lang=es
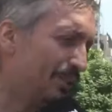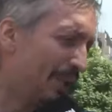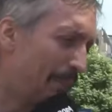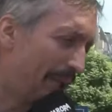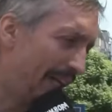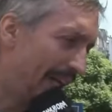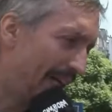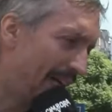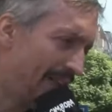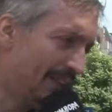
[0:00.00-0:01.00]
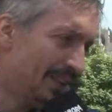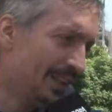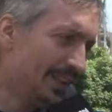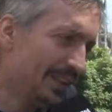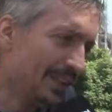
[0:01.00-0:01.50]
una pelea
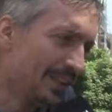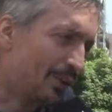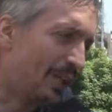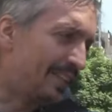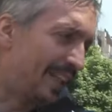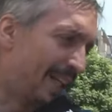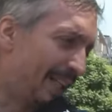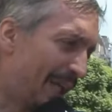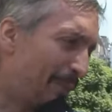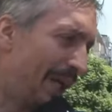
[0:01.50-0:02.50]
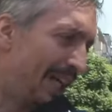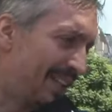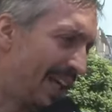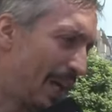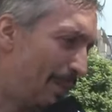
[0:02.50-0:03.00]
con la secreta
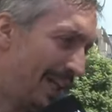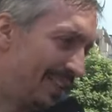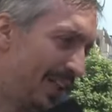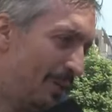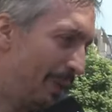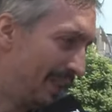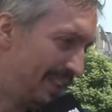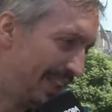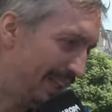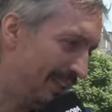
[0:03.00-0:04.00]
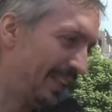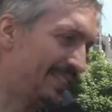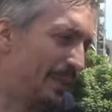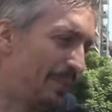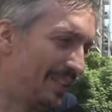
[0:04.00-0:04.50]
esperanza de que apareciera un presidente. Y
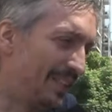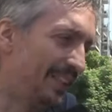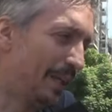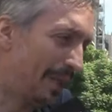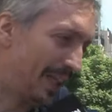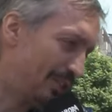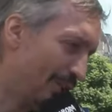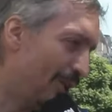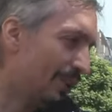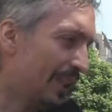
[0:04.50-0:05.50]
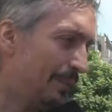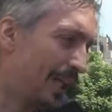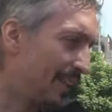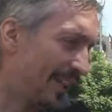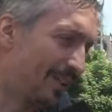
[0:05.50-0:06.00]
ese presidente apareció. Y lo que tenemos
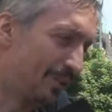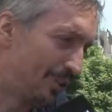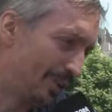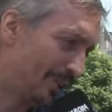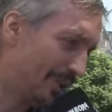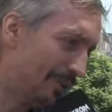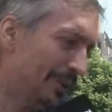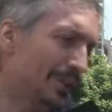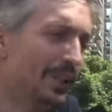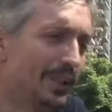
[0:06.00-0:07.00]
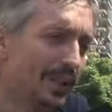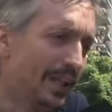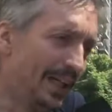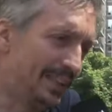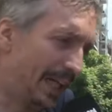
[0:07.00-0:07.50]
que hacer nosotros
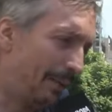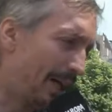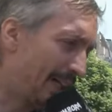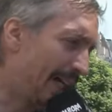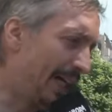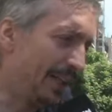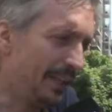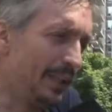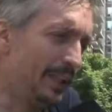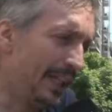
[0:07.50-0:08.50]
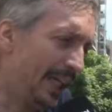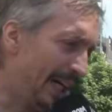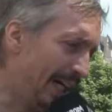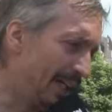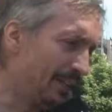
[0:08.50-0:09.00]
es trabajar, idear,